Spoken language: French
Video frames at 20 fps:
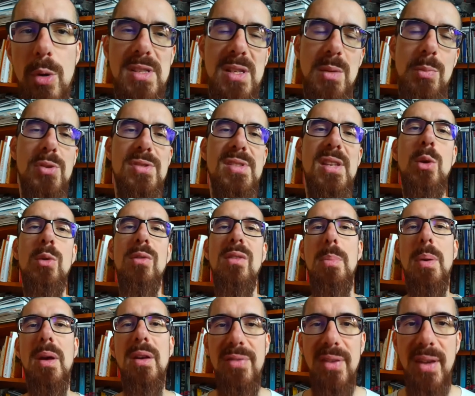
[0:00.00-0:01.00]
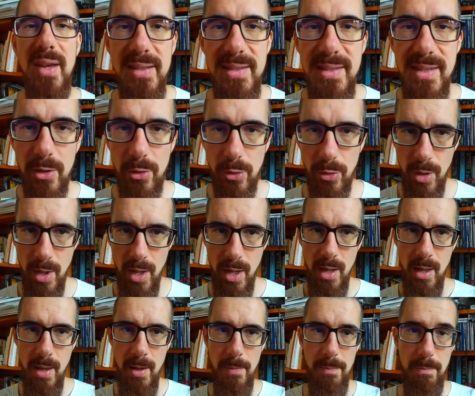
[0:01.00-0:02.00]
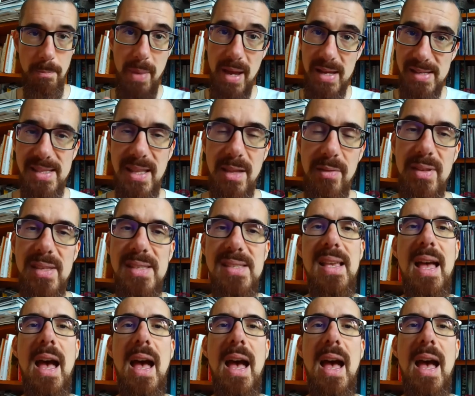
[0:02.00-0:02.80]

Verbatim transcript: C'est pour ça qu'on va préférer dire que Miles Davis